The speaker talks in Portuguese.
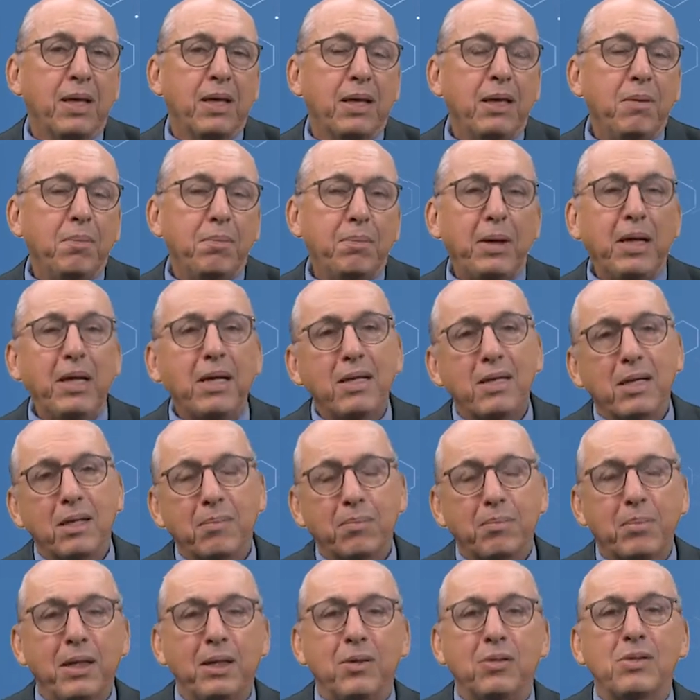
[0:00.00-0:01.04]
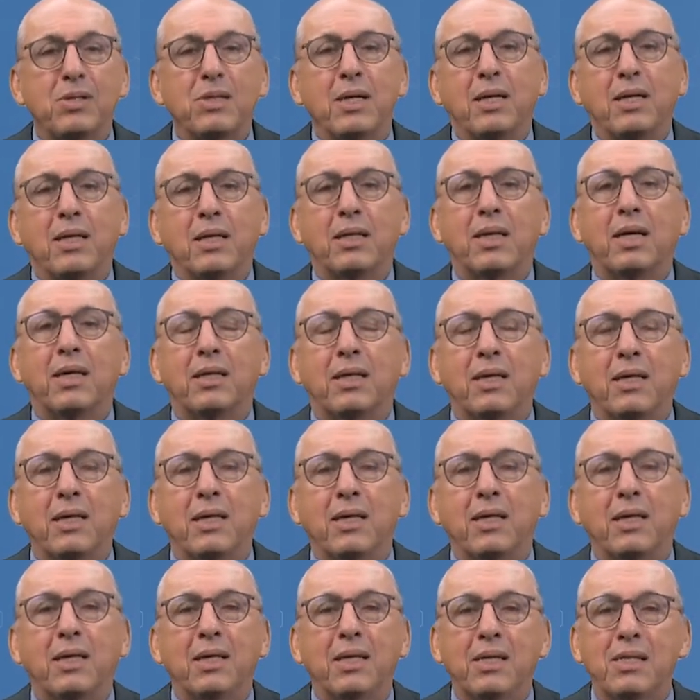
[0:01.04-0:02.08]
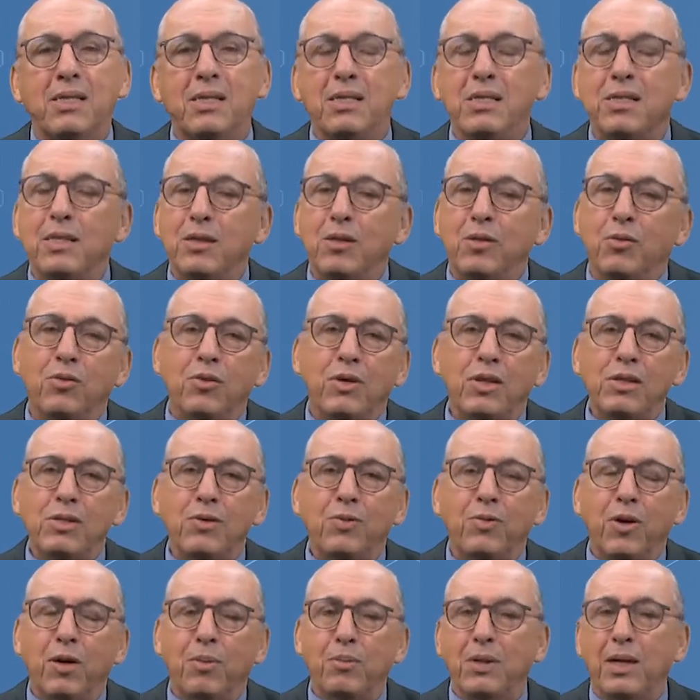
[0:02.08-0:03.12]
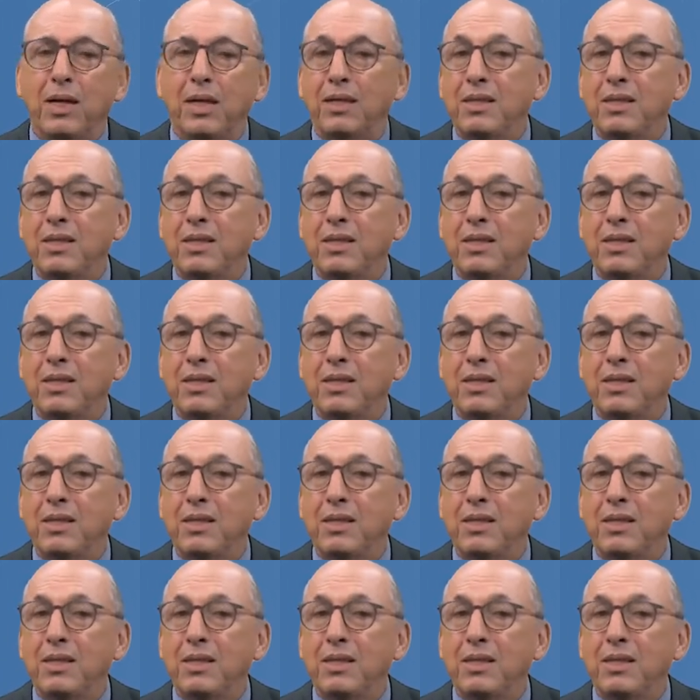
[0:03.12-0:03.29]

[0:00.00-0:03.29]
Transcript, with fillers: E para eu sair daqui, existem duas formas.